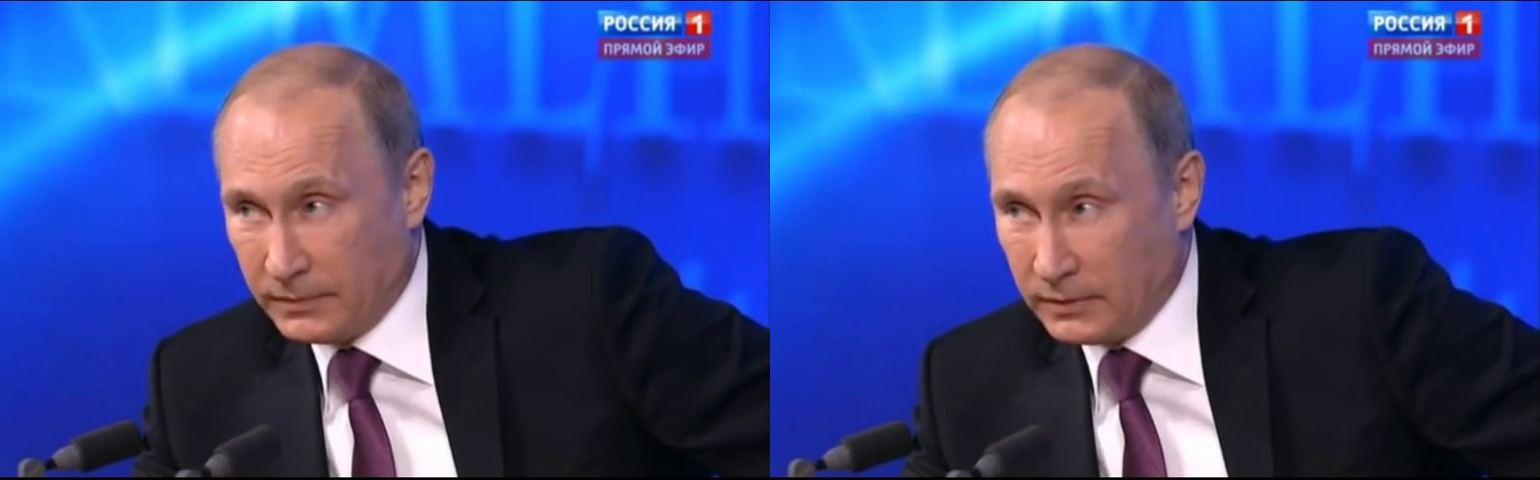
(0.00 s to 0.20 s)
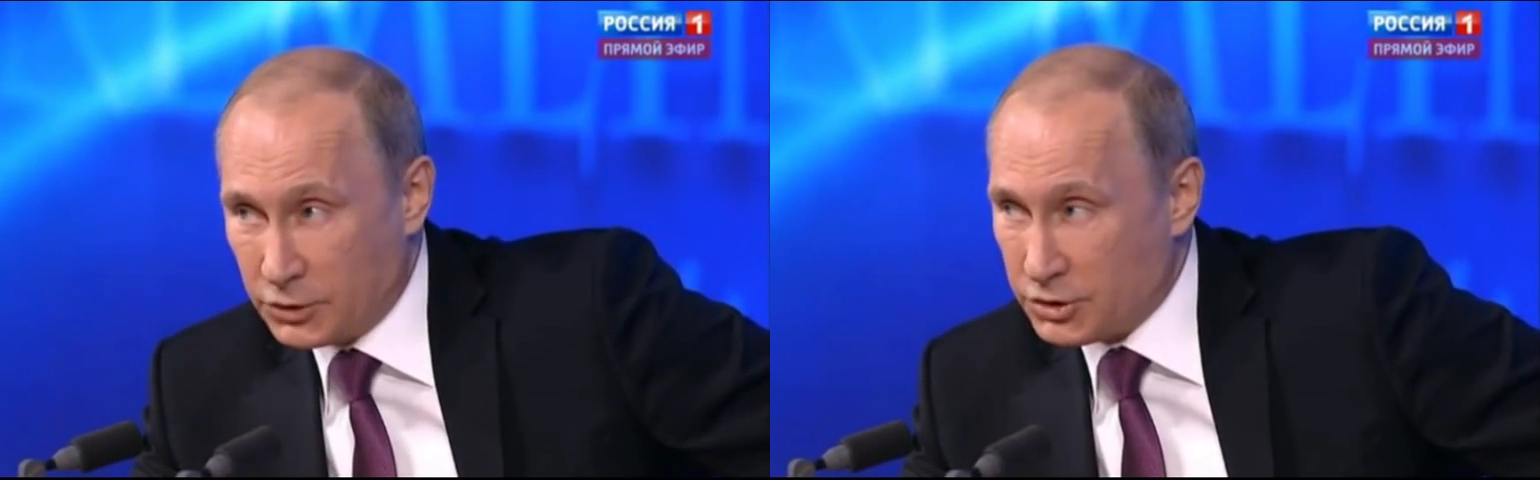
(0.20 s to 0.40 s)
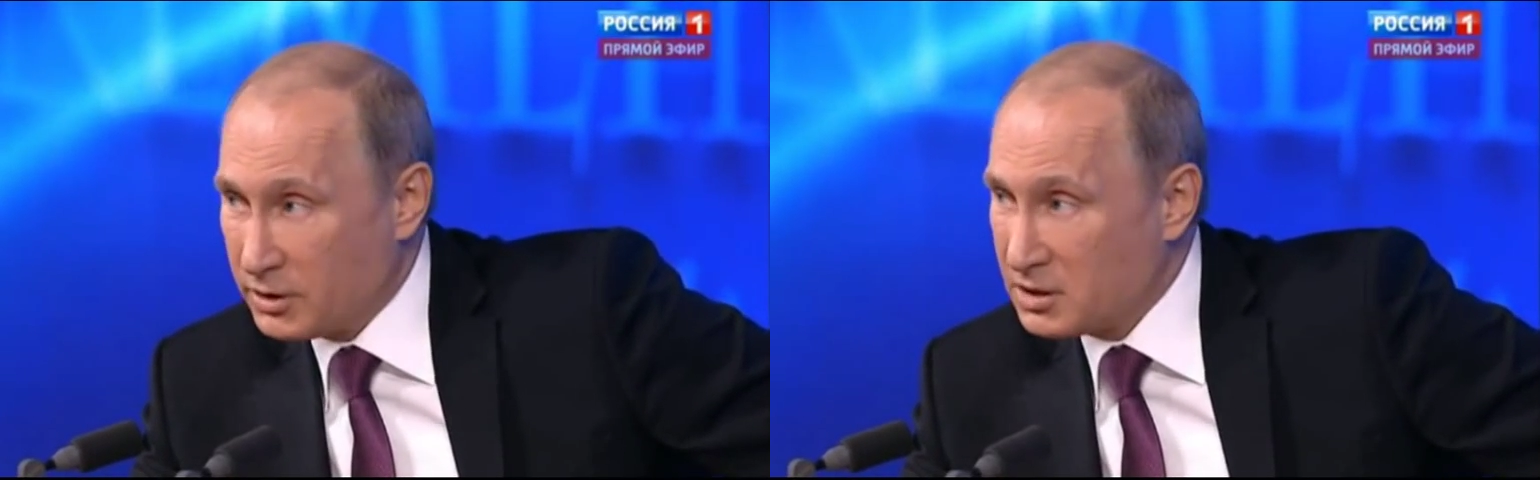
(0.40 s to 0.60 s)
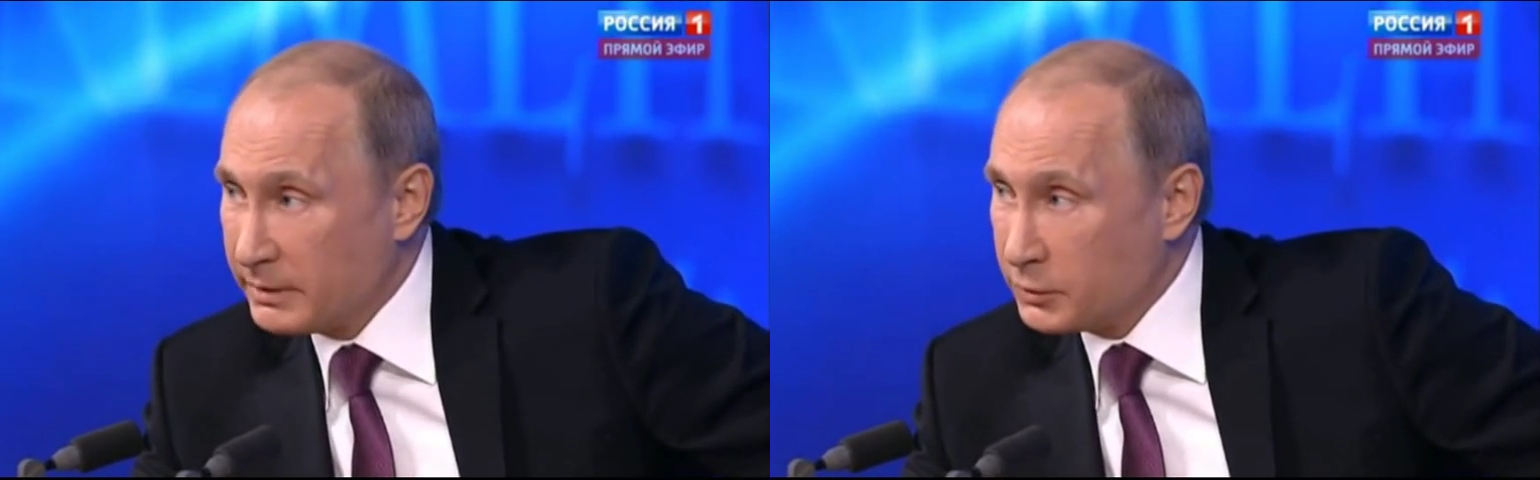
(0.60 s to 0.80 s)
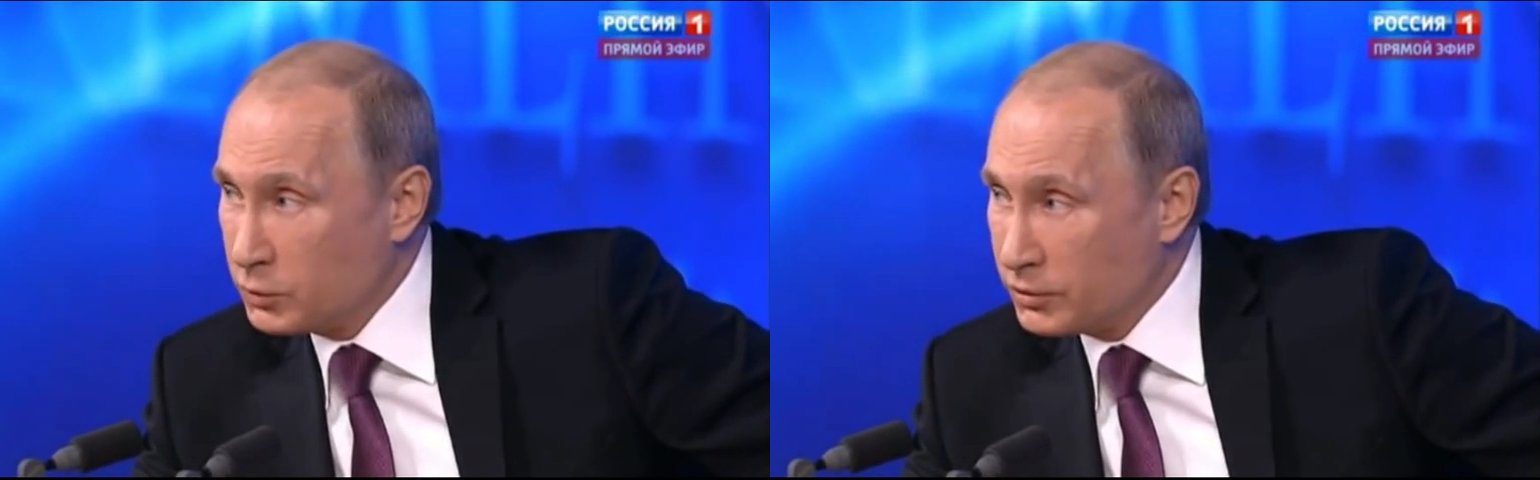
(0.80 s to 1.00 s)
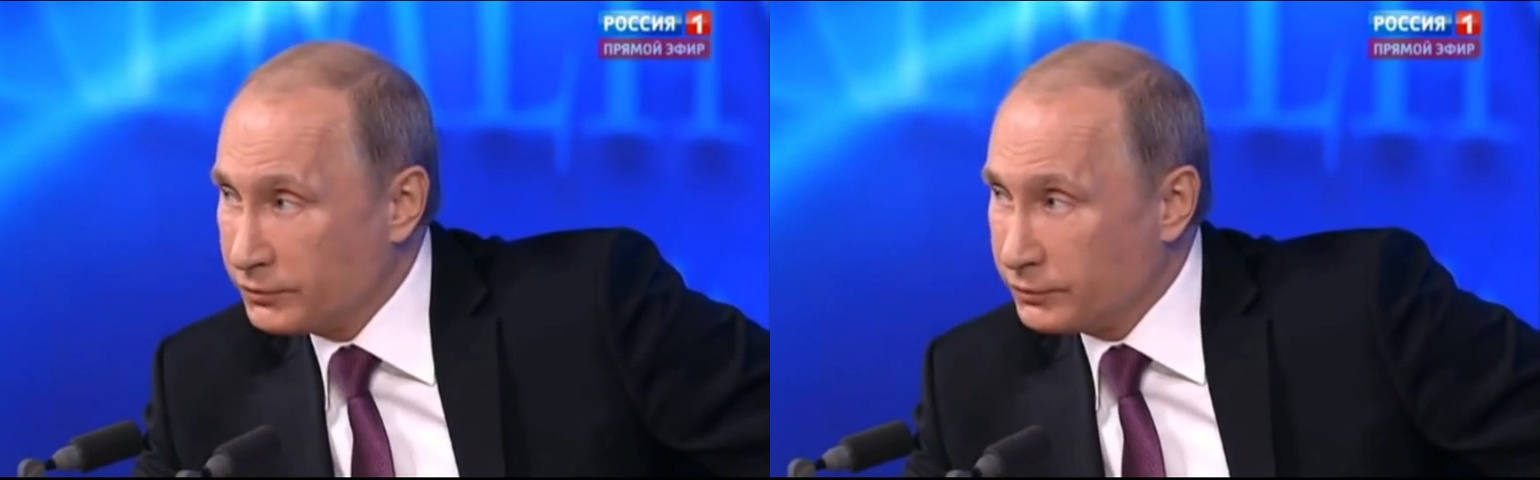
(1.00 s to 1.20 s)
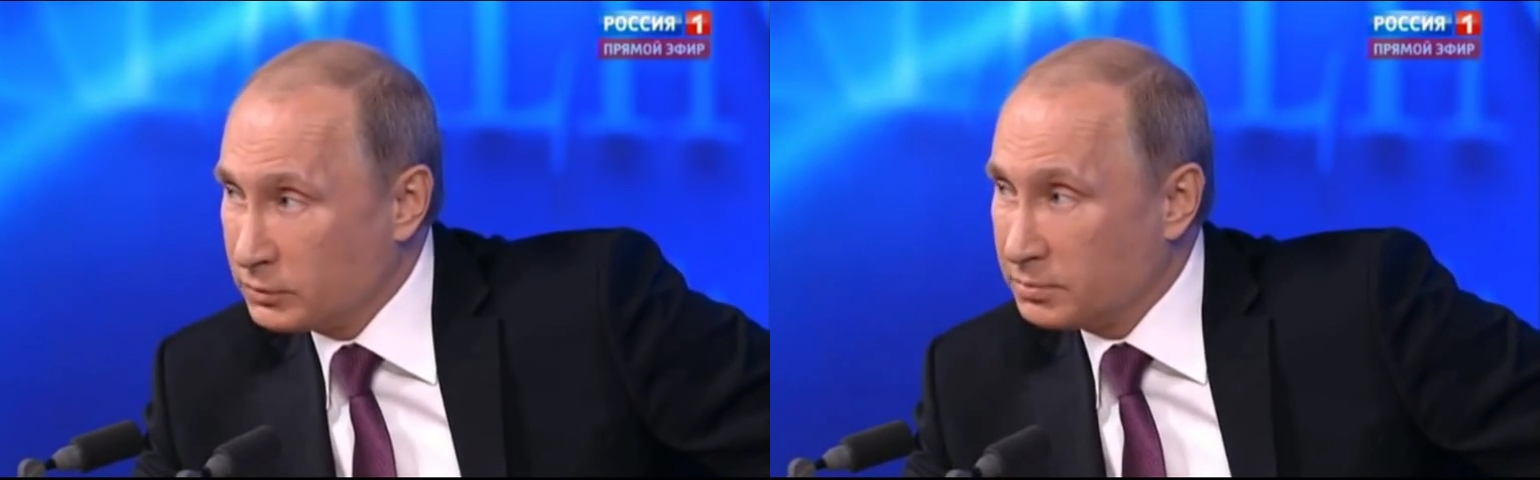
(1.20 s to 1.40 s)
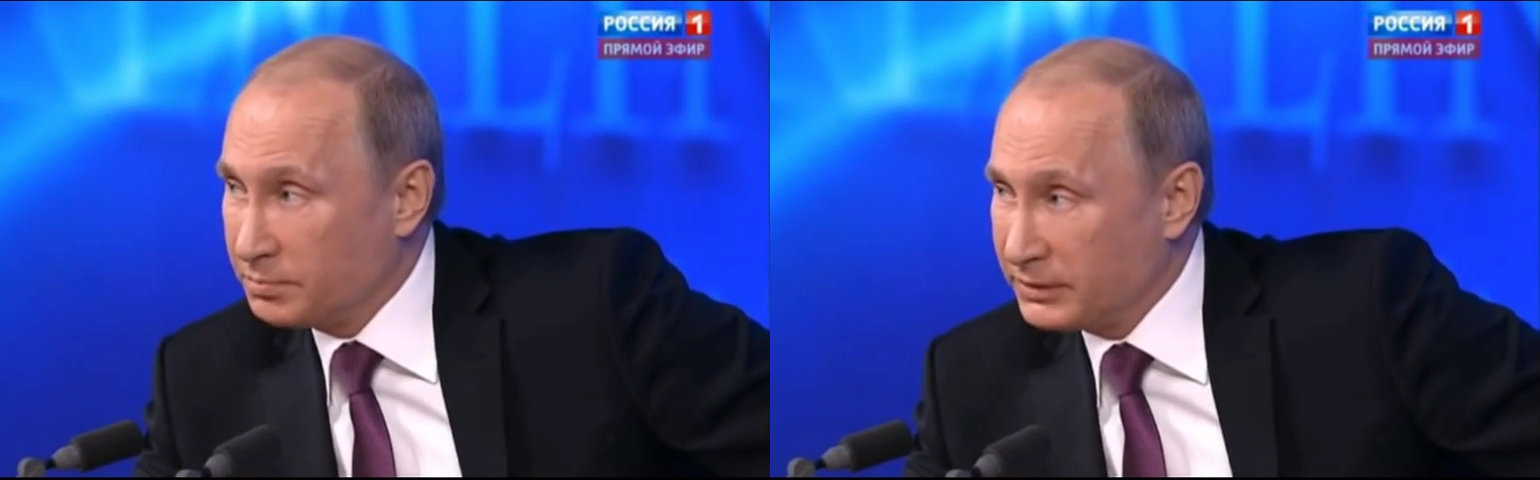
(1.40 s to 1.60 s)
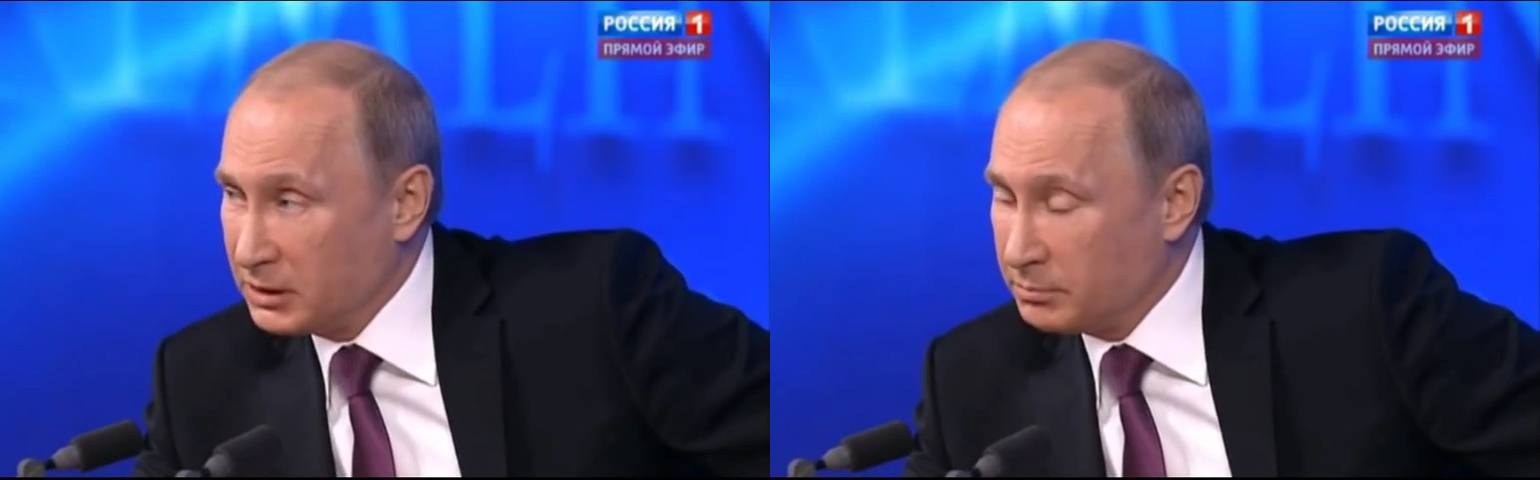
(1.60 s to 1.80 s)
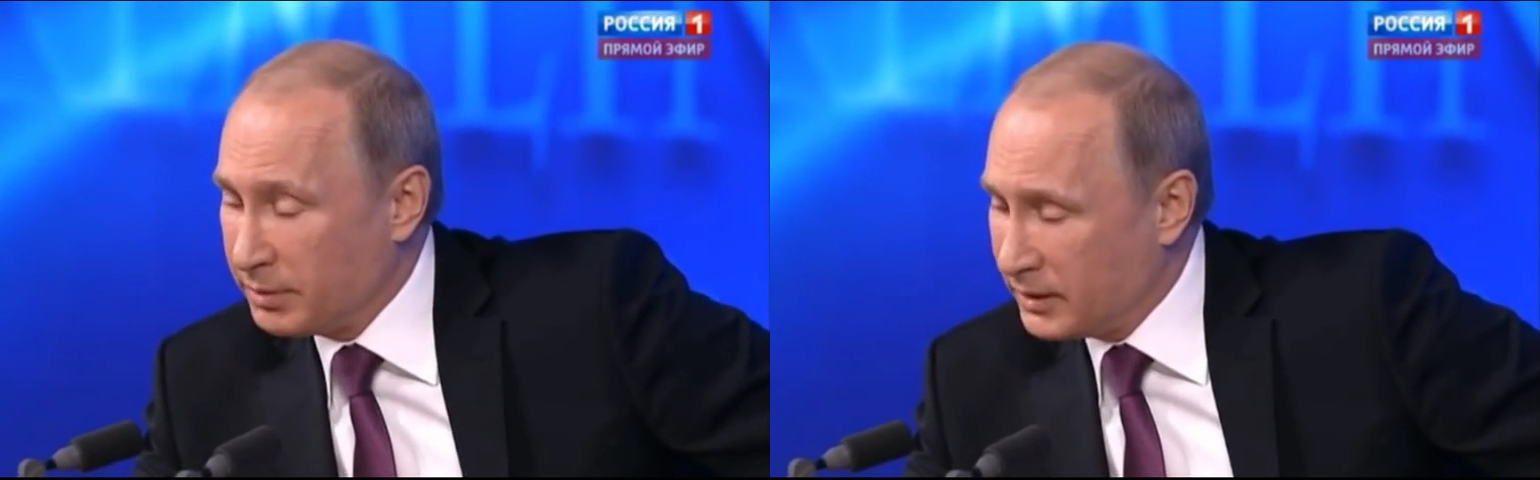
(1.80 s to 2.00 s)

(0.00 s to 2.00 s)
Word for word: наших экспортеров вот по